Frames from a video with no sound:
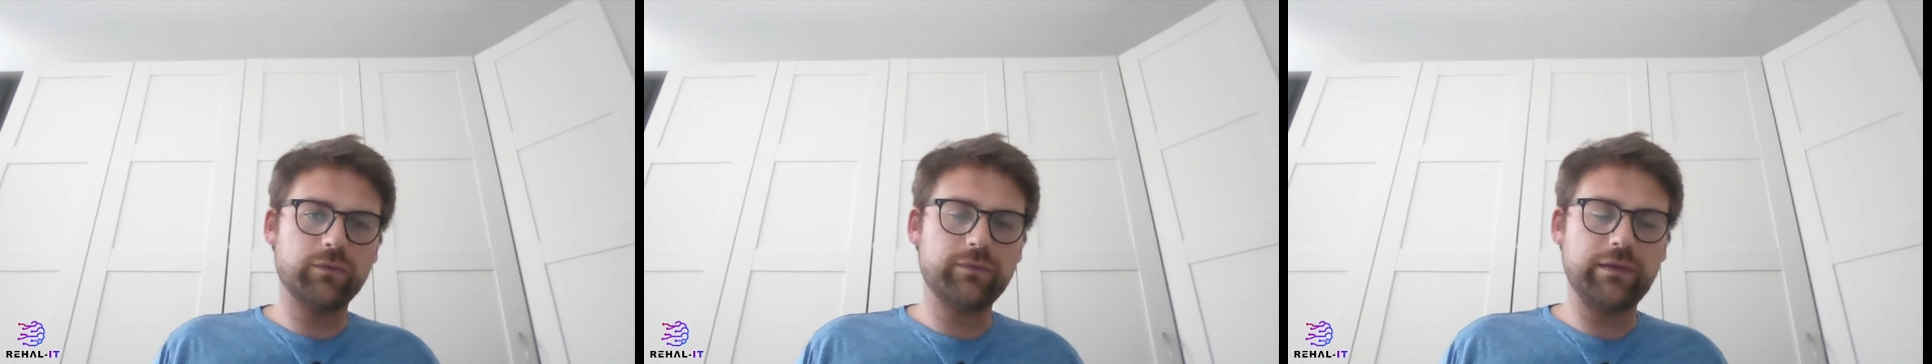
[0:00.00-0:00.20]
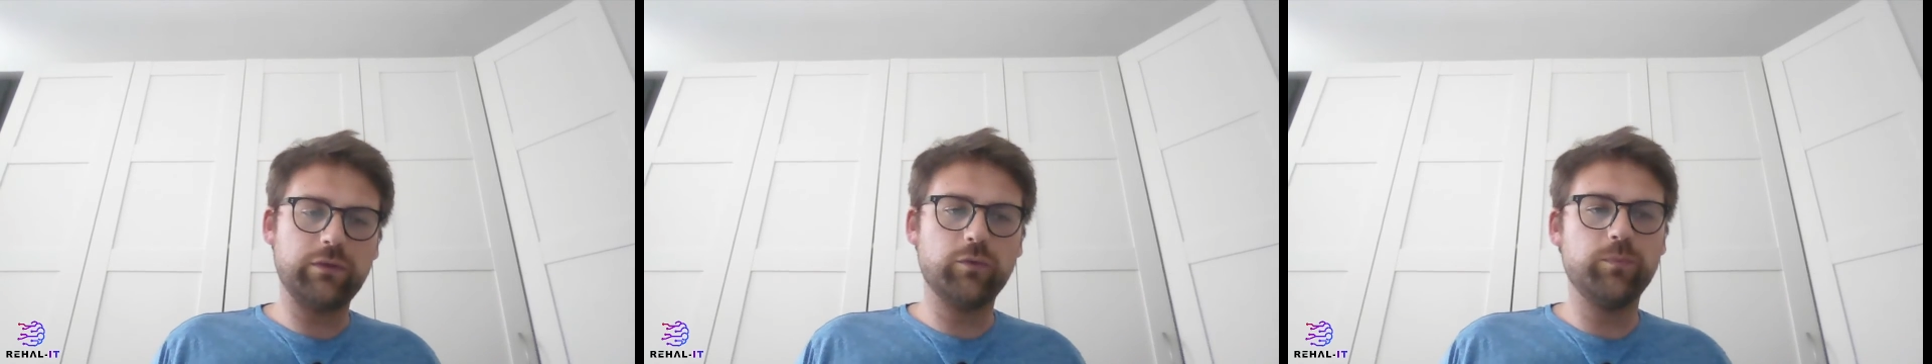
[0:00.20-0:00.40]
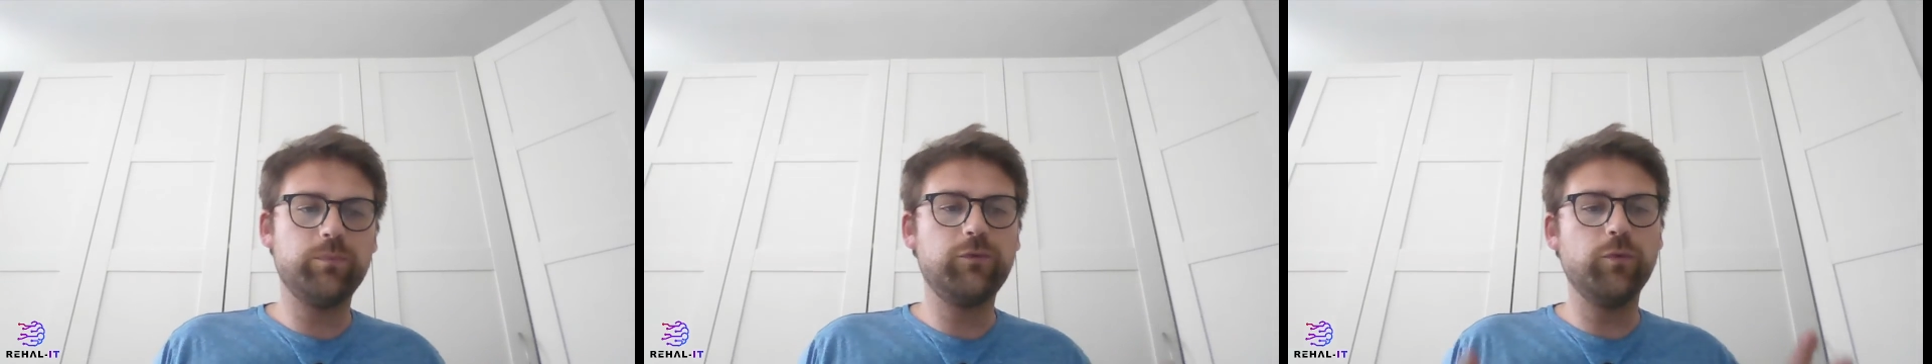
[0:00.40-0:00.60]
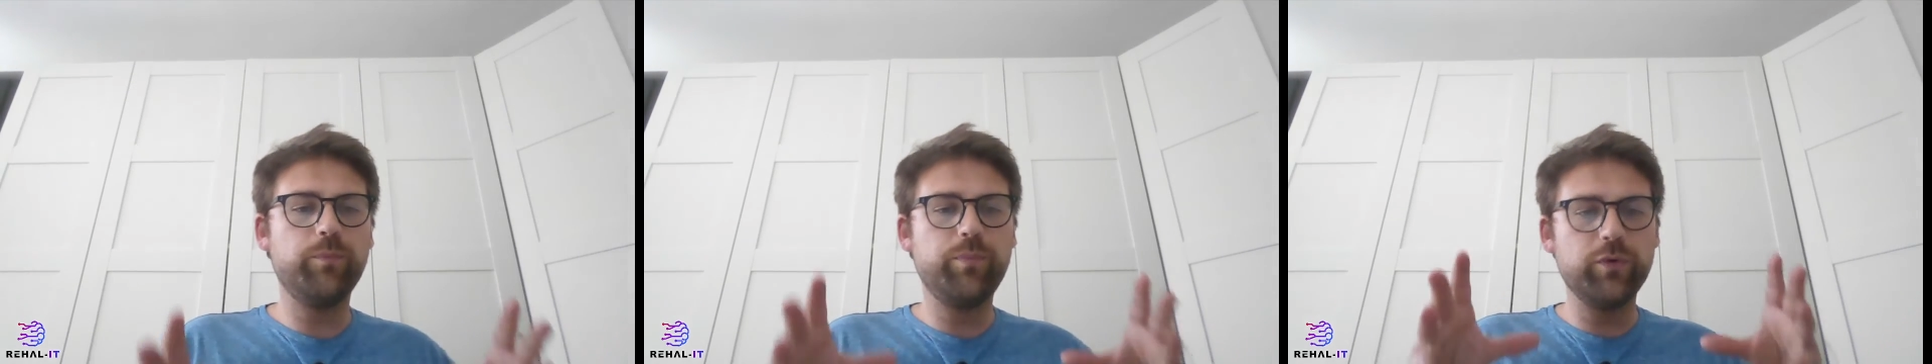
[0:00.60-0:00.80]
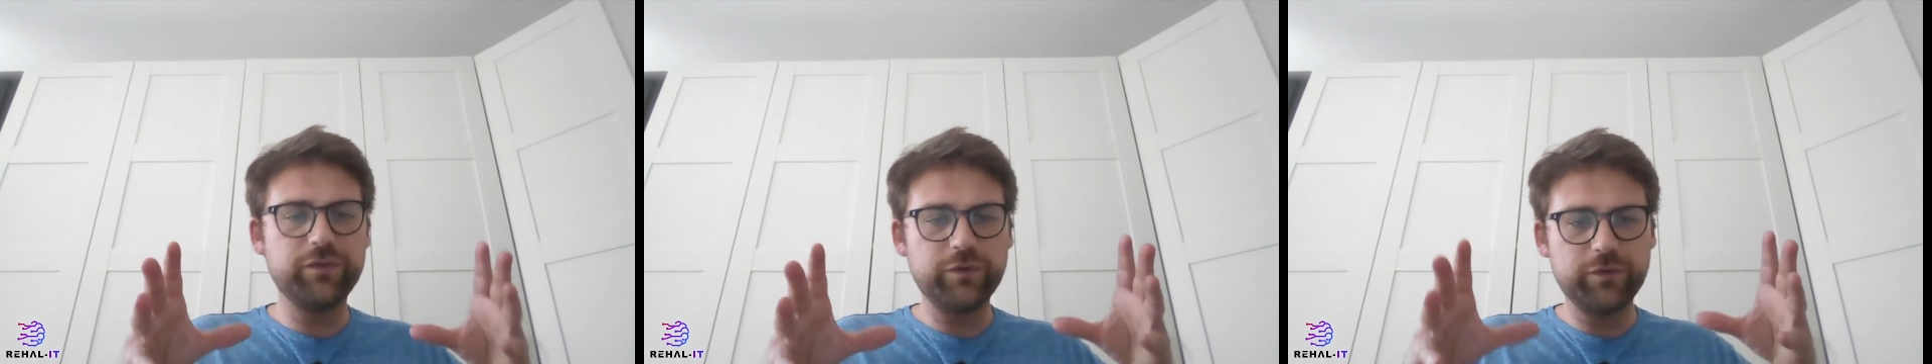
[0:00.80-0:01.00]
c'est de se
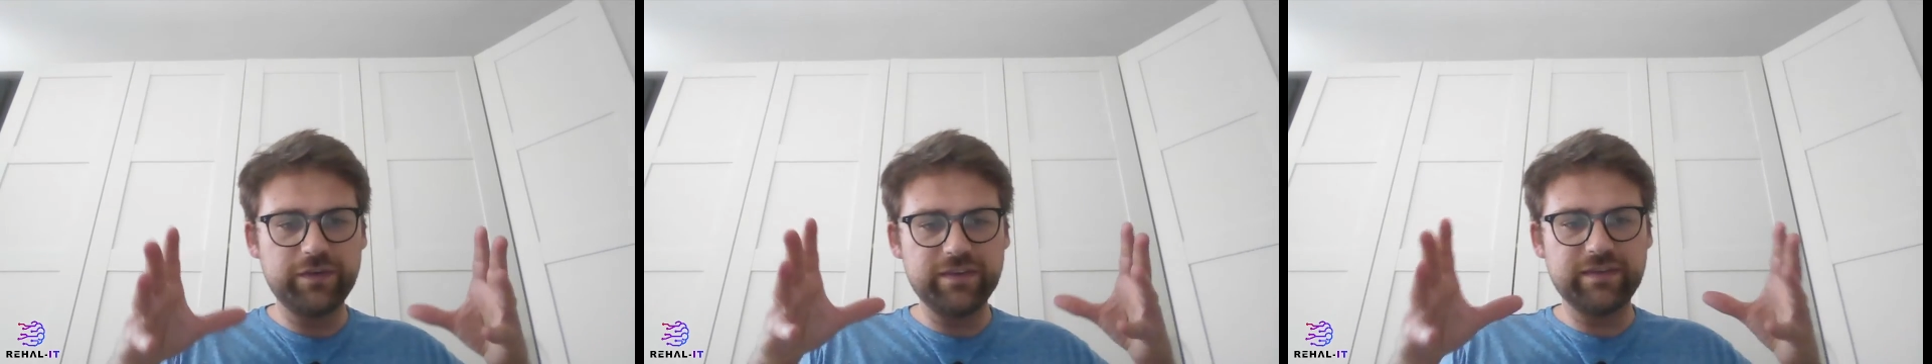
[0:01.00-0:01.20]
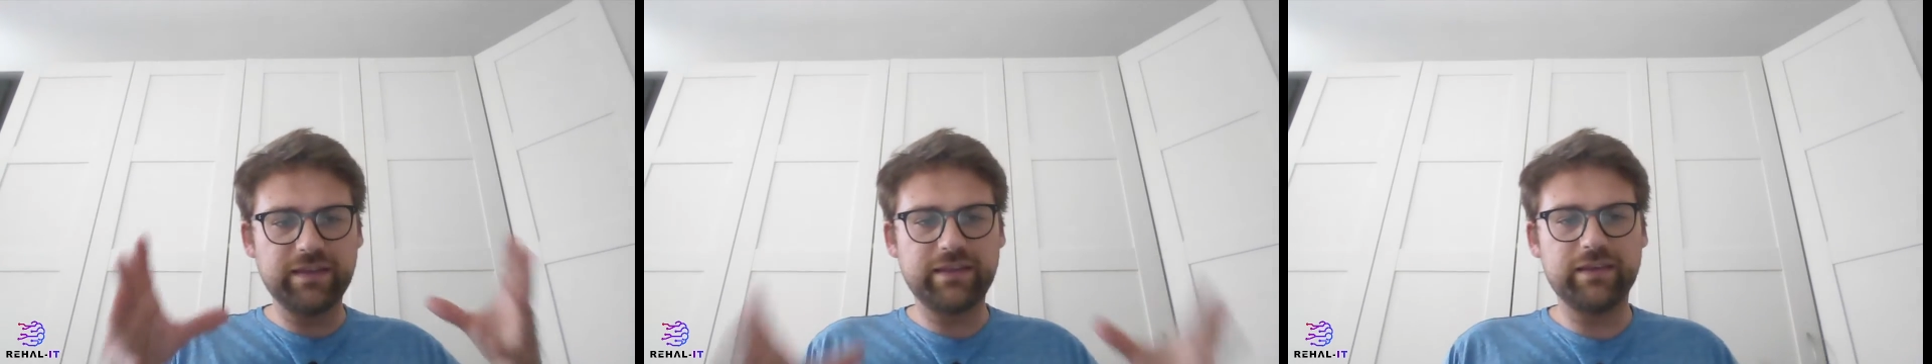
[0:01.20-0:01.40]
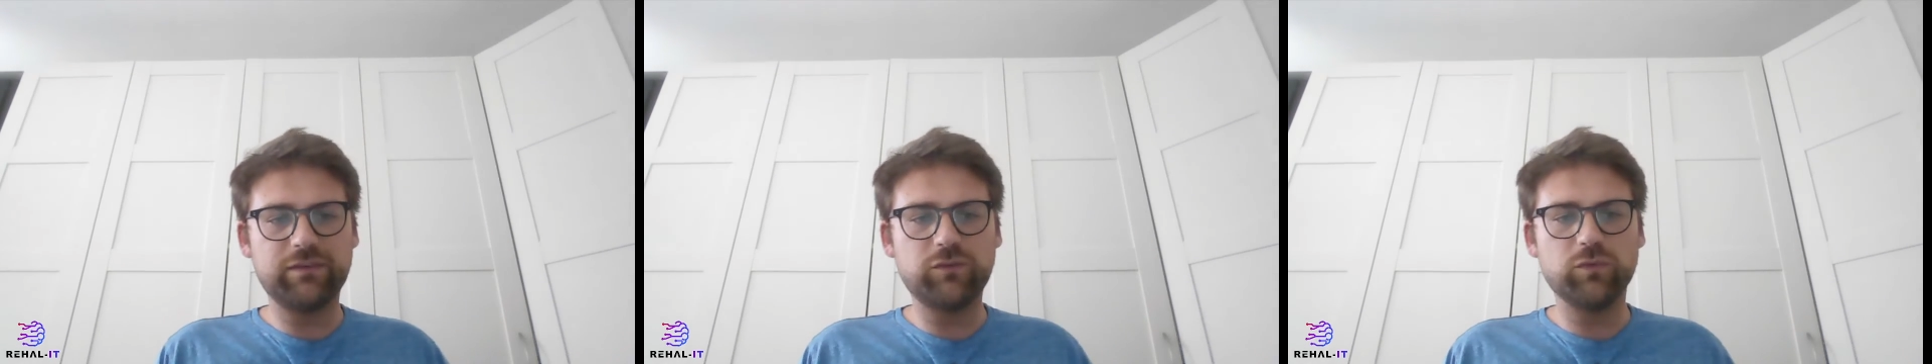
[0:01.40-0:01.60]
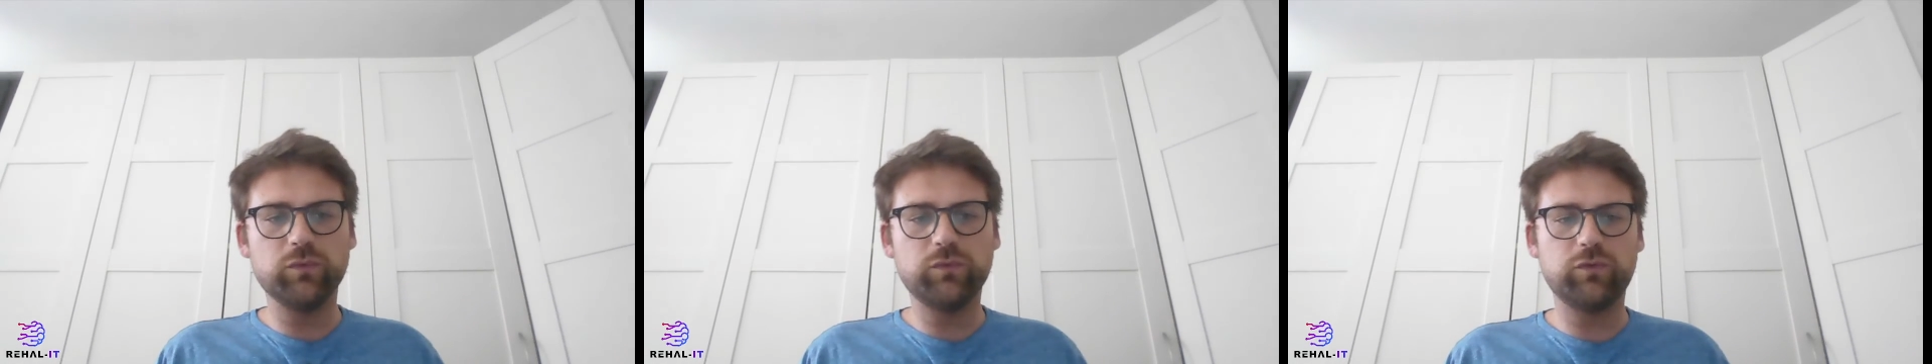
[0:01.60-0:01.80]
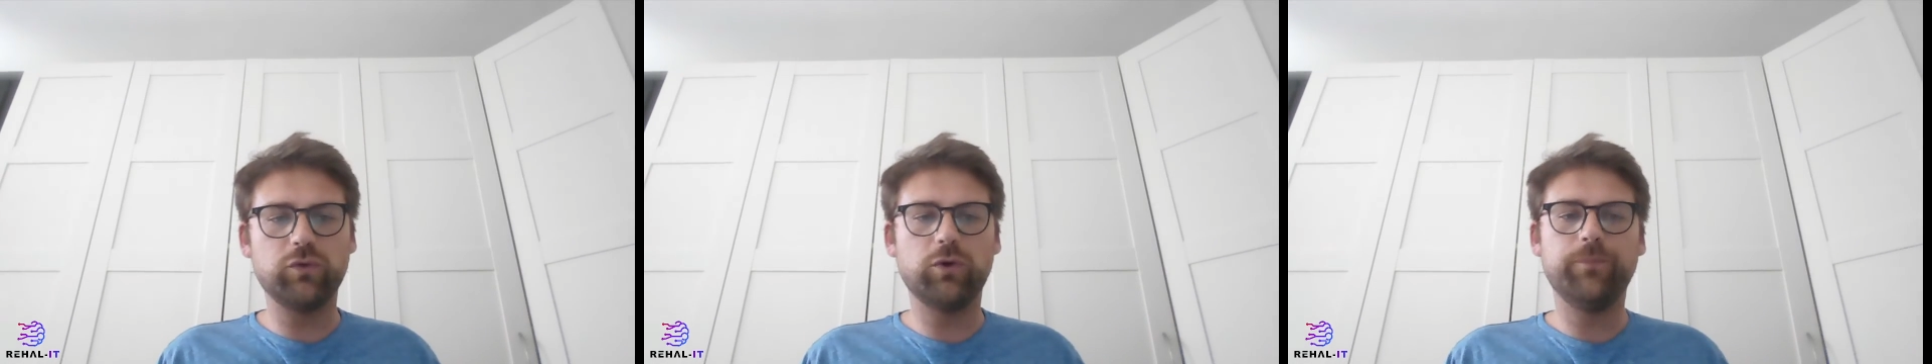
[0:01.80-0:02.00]
poser aussi cette question
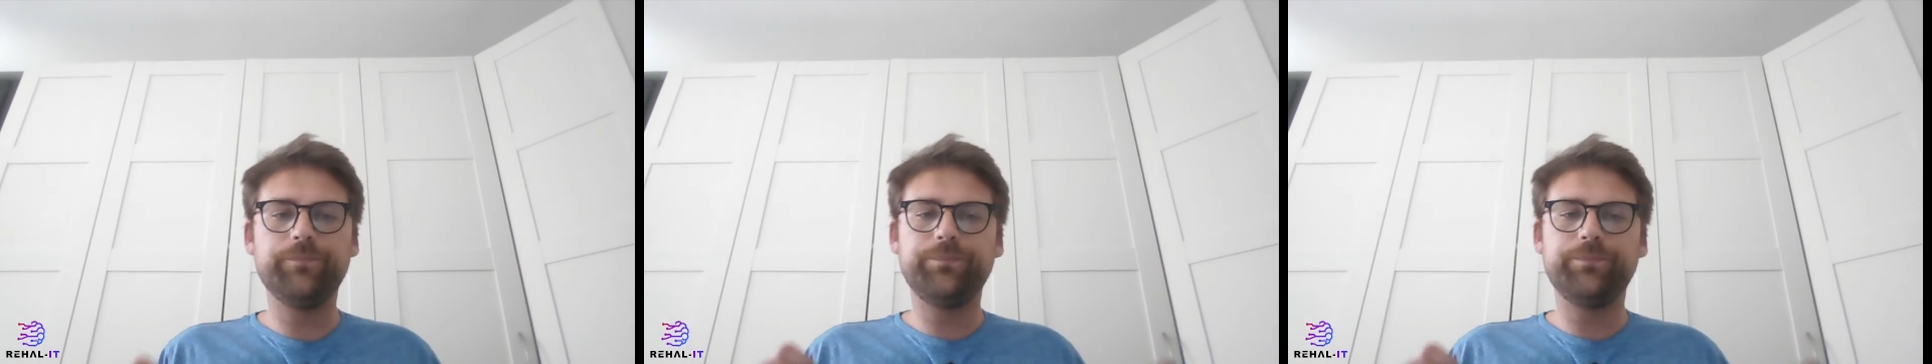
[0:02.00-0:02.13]
sur,